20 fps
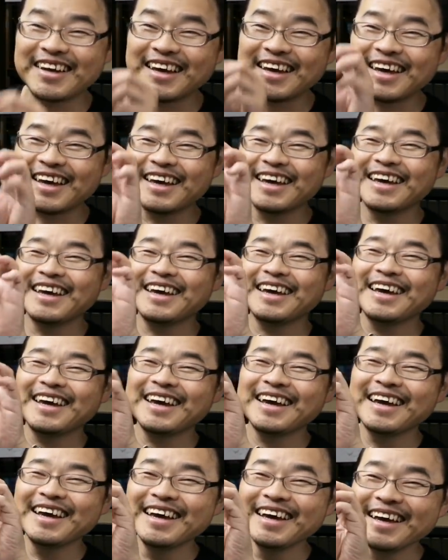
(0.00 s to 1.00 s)
これ。
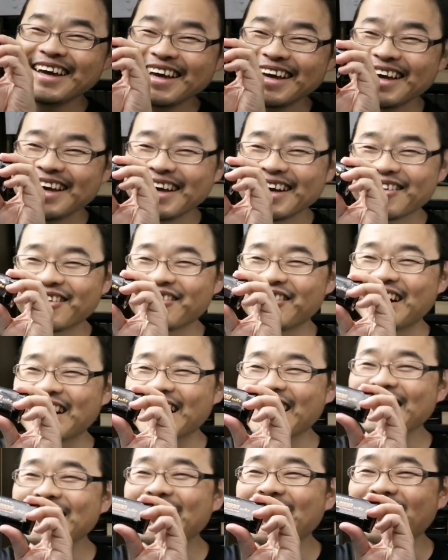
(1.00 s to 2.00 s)
これわ
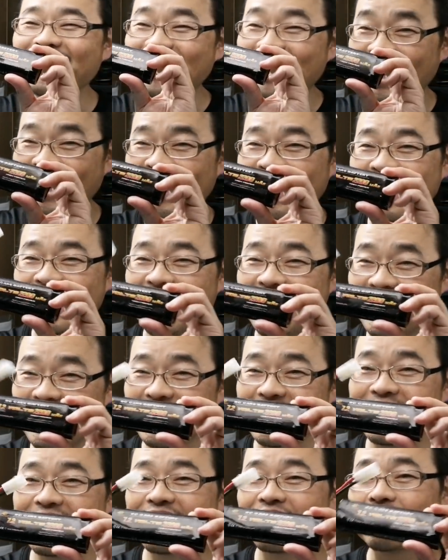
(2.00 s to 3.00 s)
かんないよね。は
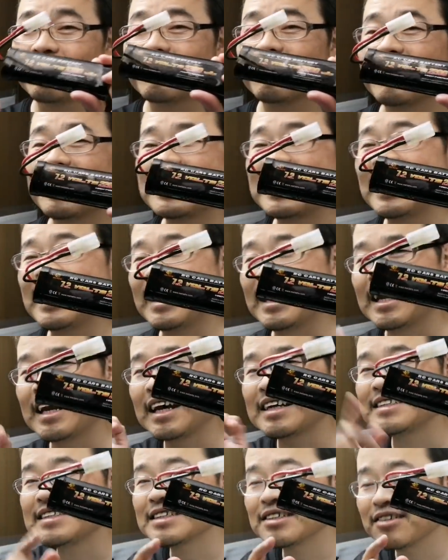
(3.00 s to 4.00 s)
い。これはね、ラ